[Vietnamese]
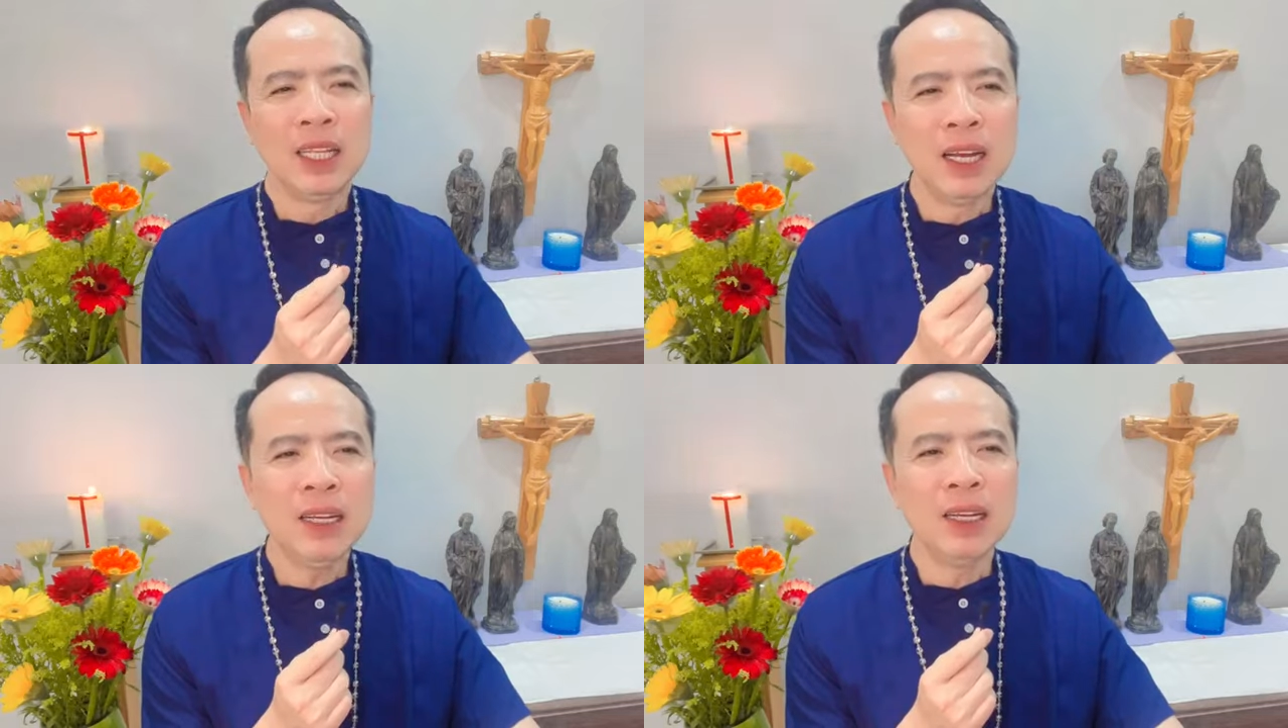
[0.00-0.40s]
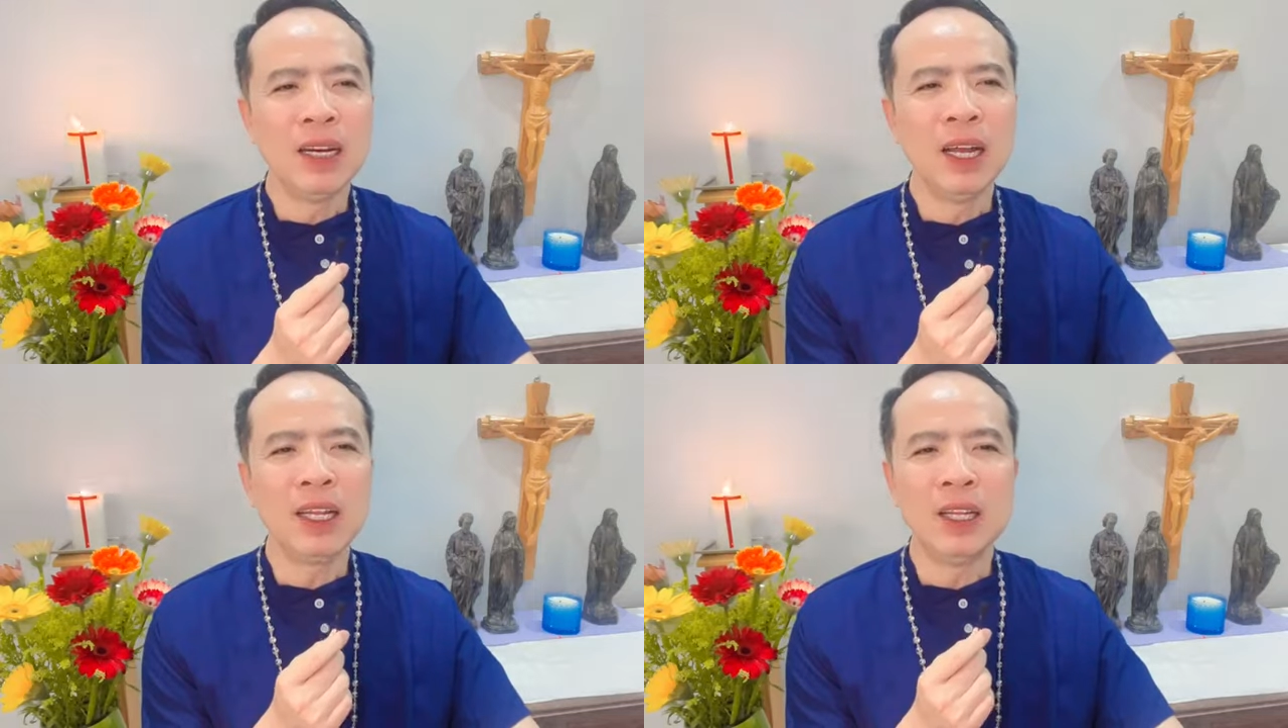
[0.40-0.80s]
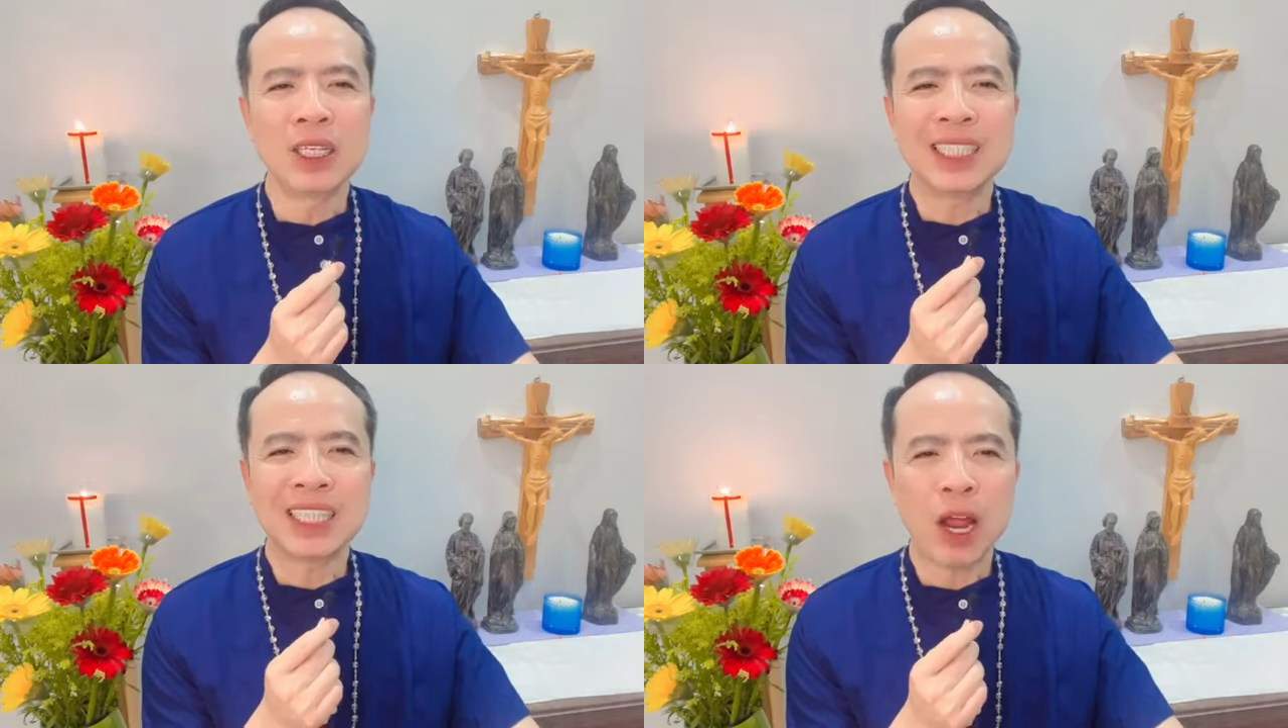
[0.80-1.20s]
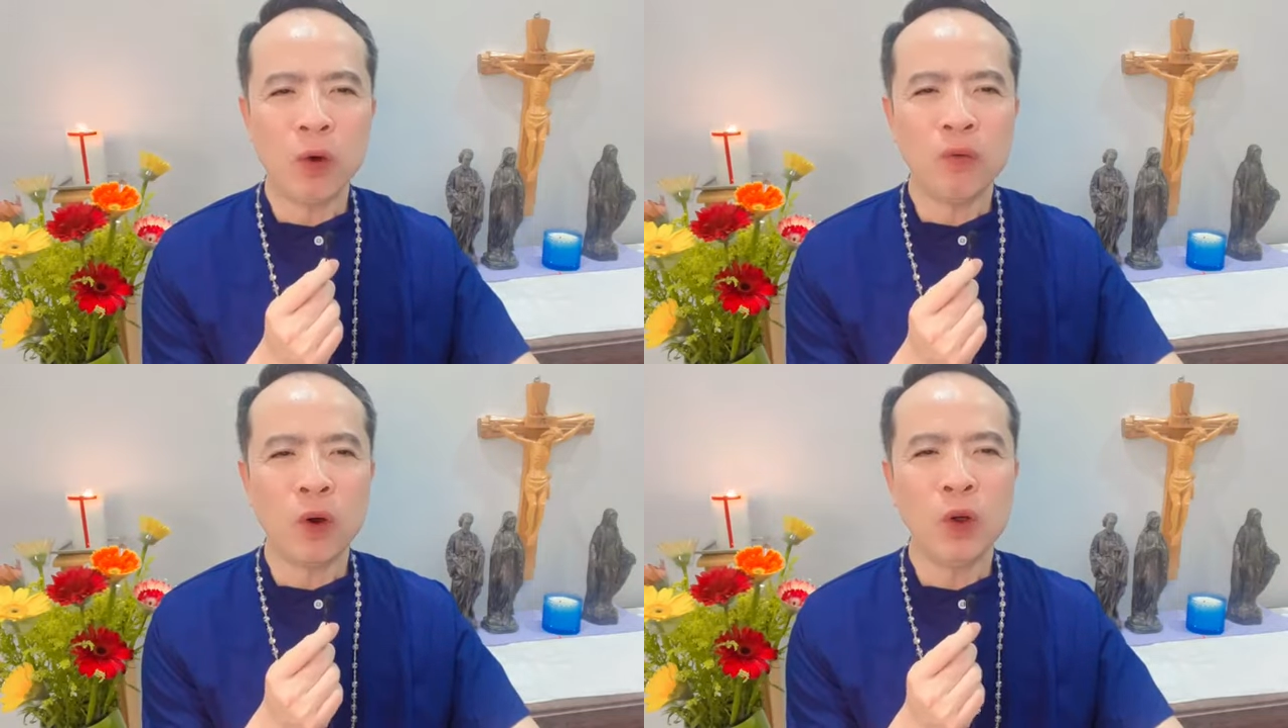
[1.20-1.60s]
những người được
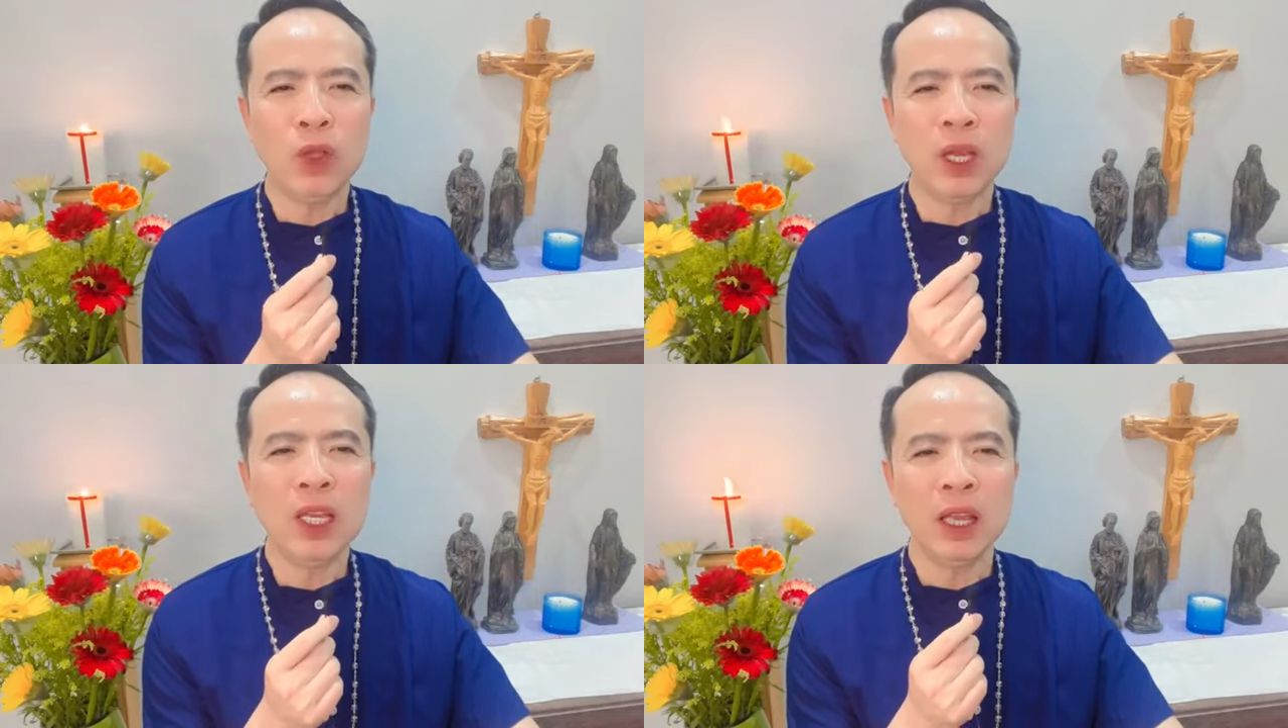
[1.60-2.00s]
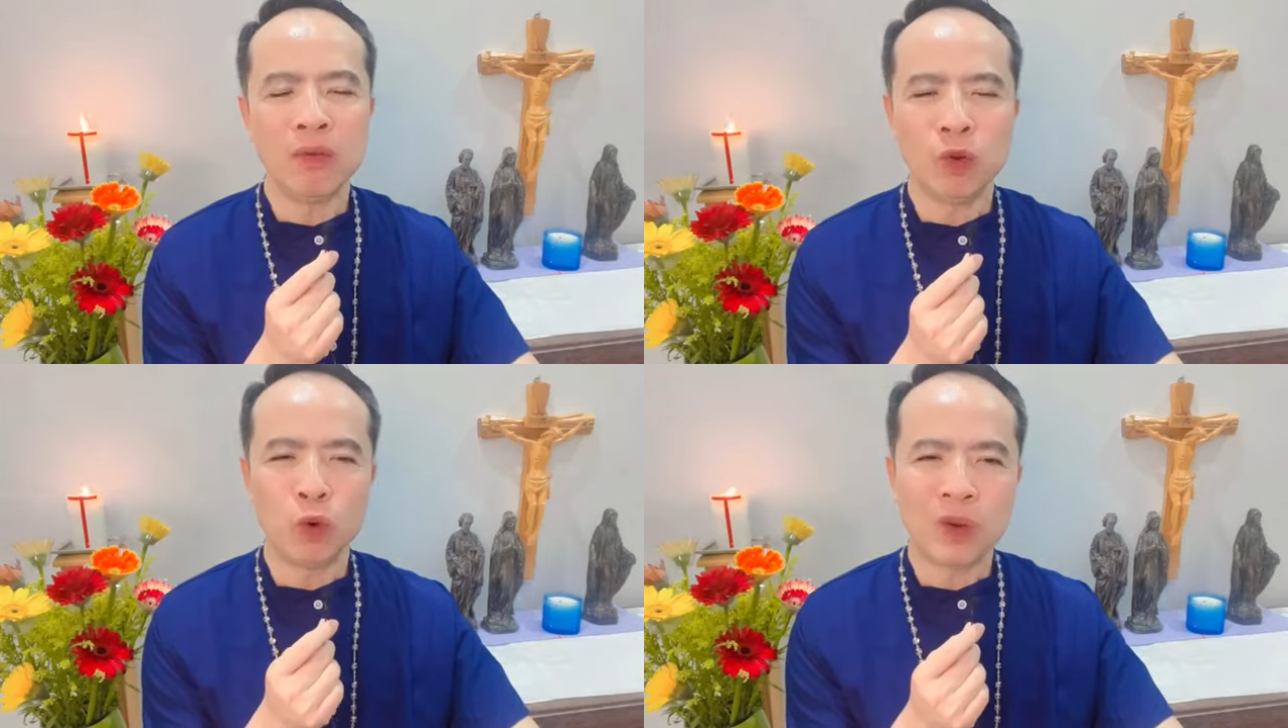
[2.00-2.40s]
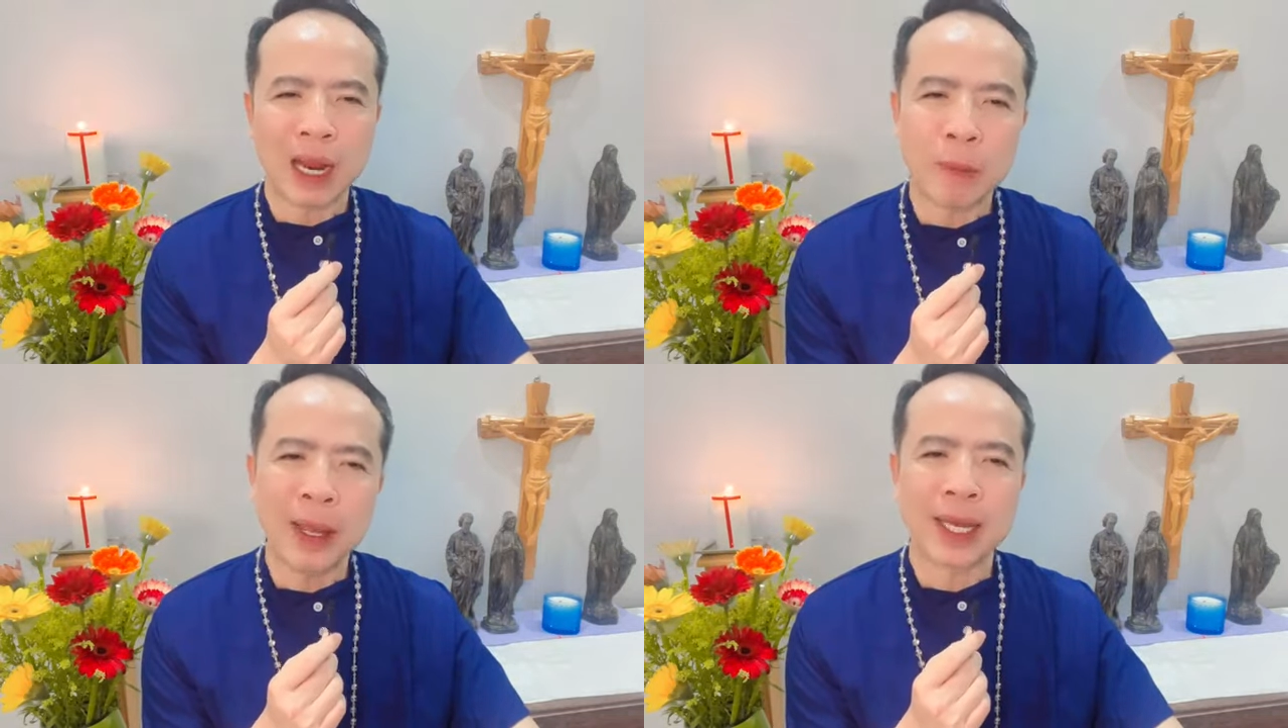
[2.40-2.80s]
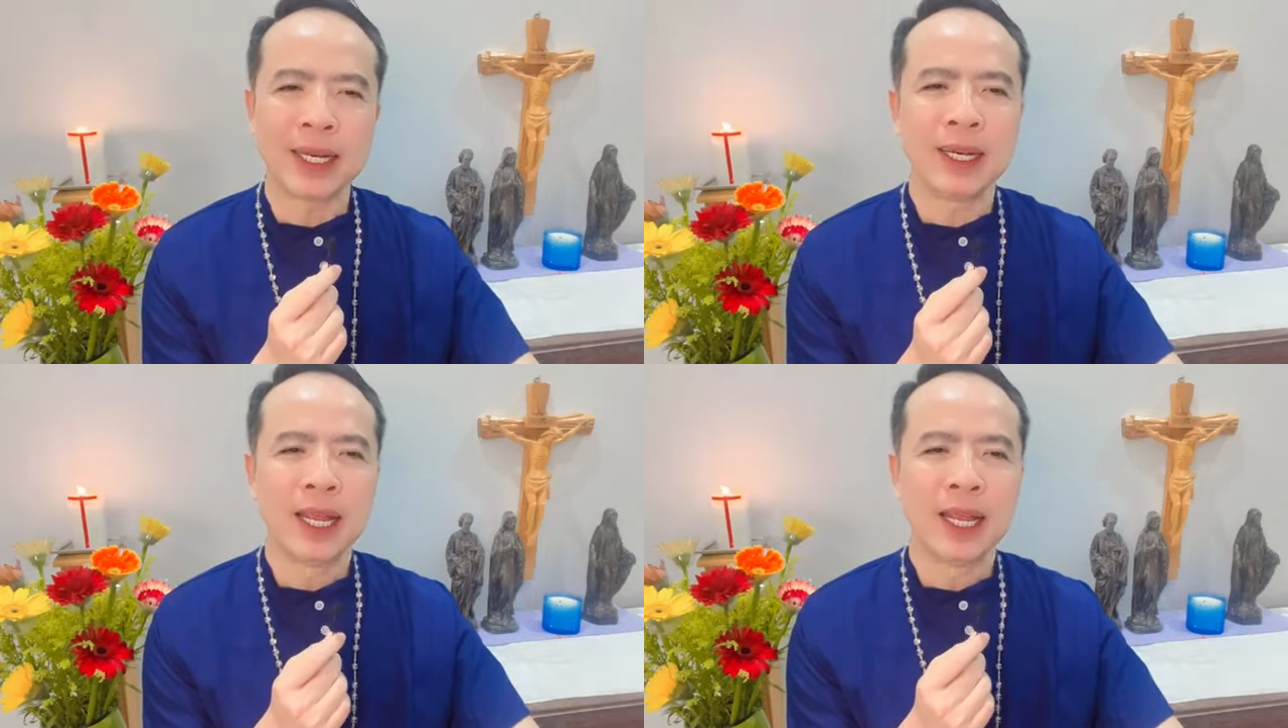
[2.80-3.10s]
trao phó những nhiệm vụ đặc biệt.